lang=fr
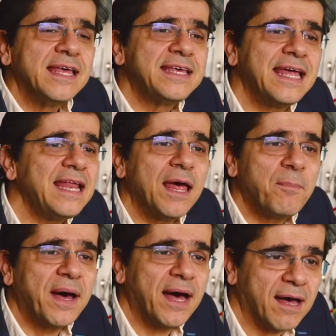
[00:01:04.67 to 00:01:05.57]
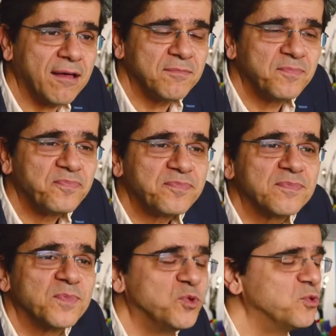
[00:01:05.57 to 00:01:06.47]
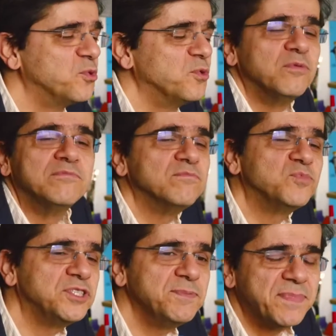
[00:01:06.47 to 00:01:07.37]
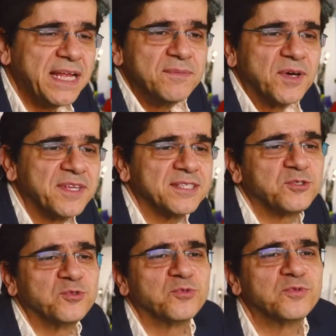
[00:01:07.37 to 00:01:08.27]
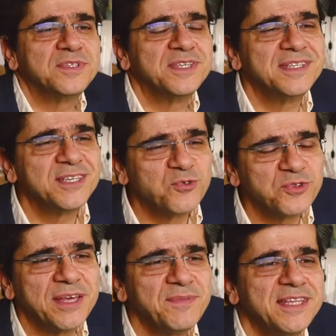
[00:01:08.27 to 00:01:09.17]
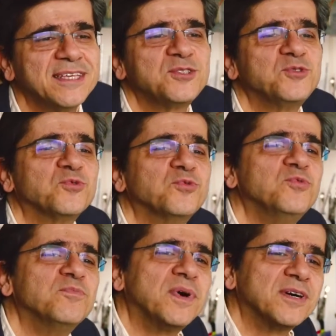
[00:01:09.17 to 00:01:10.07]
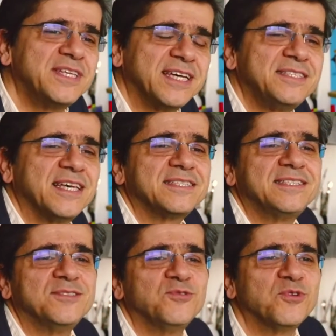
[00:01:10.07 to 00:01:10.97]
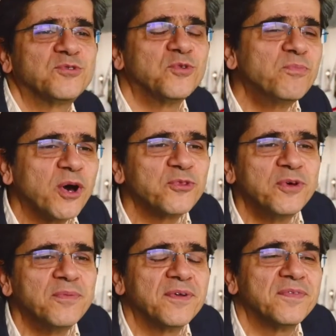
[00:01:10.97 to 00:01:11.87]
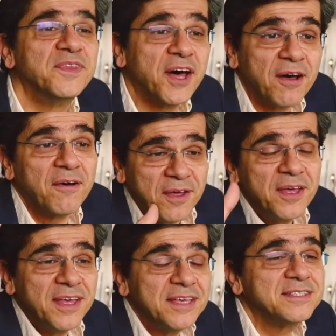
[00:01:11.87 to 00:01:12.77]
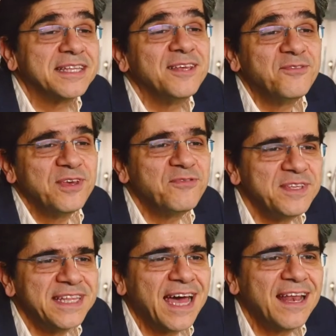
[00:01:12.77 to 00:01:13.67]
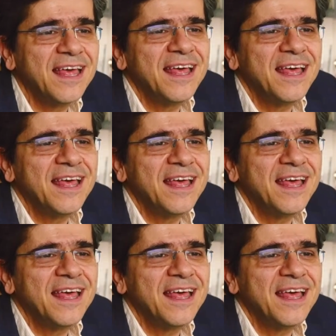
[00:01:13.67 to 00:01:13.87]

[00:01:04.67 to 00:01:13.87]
Quelle est la part de type d'alimentation, des, des, contaminations, du manque d'exercice, de notre comportement dans cet effet final